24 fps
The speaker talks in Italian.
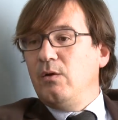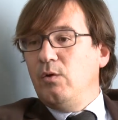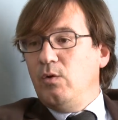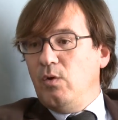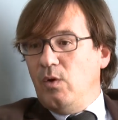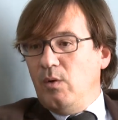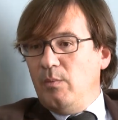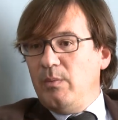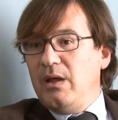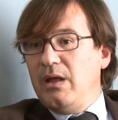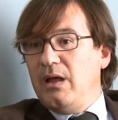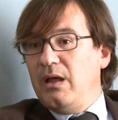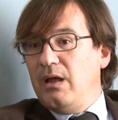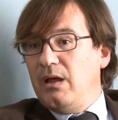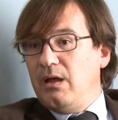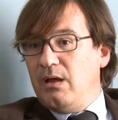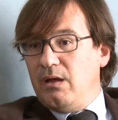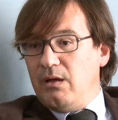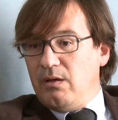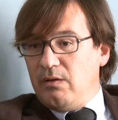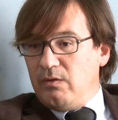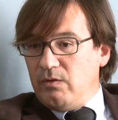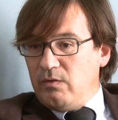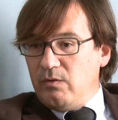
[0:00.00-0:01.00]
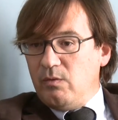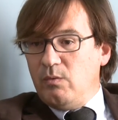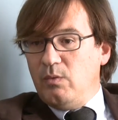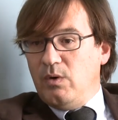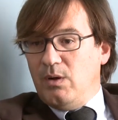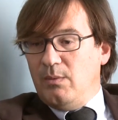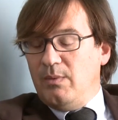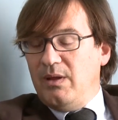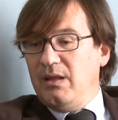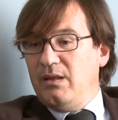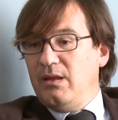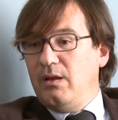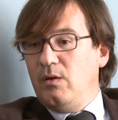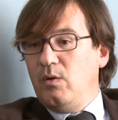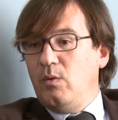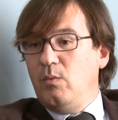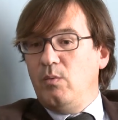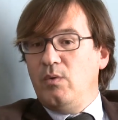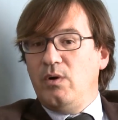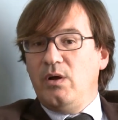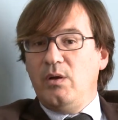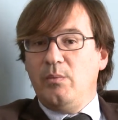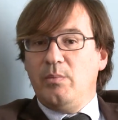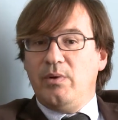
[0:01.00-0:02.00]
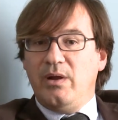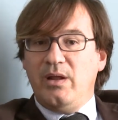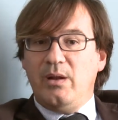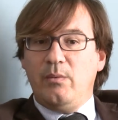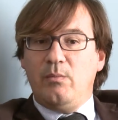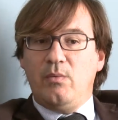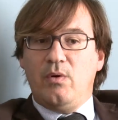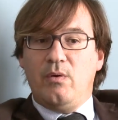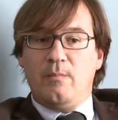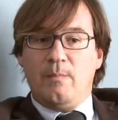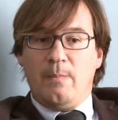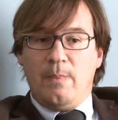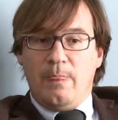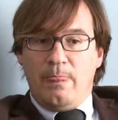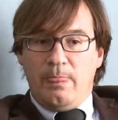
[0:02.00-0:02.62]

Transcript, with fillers: economica, sicuramente il Comune di Palermo